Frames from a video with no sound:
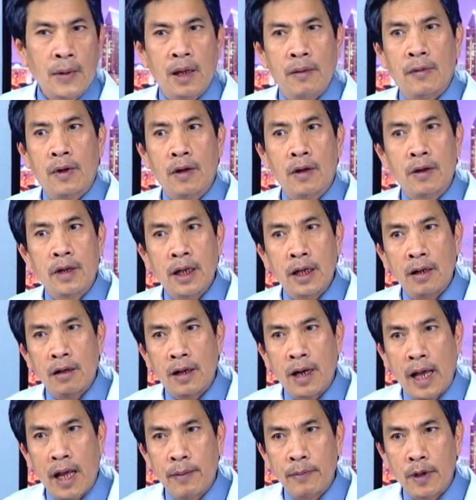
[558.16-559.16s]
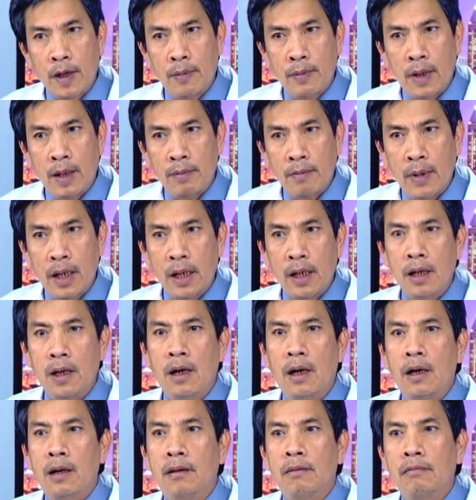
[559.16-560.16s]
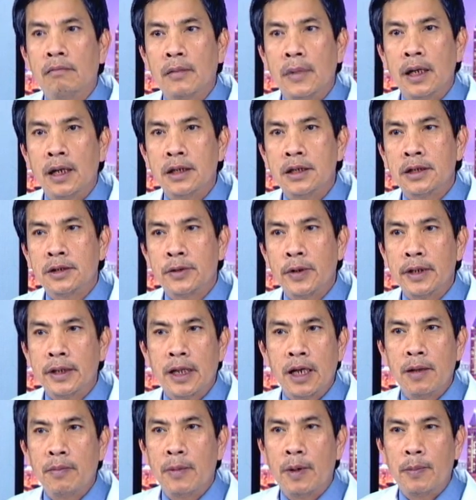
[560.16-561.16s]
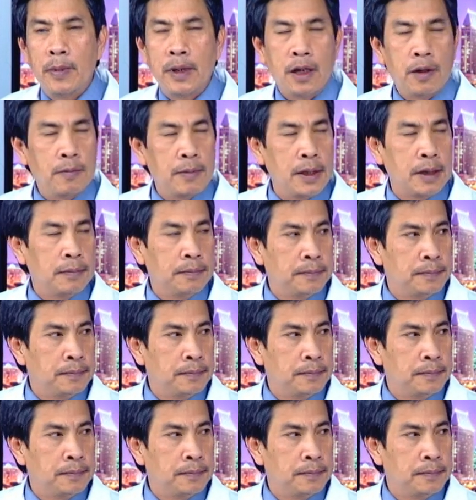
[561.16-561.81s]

Và có khi nó làm cho mình bị suy tim mà mình không biết.